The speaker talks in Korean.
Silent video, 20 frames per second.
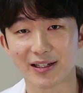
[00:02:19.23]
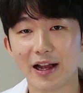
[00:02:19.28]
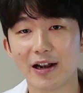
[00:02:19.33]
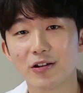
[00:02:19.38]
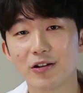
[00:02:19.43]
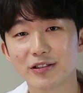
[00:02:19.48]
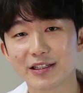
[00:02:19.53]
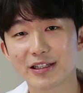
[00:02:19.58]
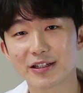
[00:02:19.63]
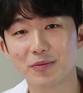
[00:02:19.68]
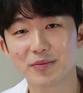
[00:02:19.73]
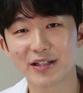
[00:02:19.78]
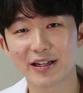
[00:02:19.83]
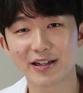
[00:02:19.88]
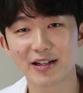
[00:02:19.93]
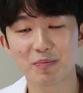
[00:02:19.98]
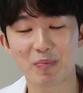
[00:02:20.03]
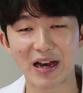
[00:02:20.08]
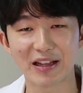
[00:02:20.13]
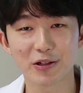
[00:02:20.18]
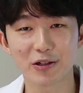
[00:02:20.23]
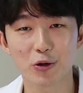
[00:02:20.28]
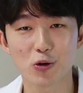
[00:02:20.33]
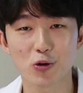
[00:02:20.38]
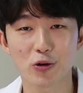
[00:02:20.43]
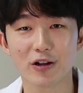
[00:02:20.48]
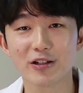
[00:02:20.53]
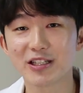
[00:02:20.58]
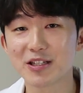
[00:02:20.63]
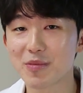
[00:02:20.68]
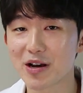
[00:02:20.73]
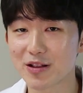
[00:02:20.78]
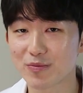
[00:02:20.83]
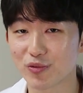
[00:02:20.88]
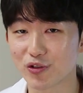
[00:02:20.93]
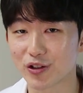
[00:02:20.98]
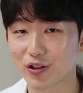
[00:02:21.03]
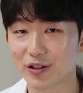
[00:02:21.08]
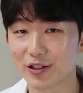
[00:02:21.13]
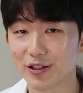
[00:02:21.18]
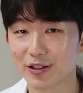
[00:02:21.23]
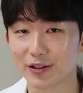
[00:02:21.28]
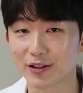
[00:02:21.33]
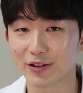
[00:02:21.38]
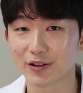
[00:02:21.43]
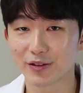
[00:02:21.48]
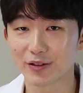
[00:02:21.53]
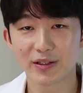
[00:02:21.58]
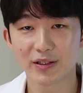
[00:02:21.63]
알러지 검사를 받으려고 결심하는 분들은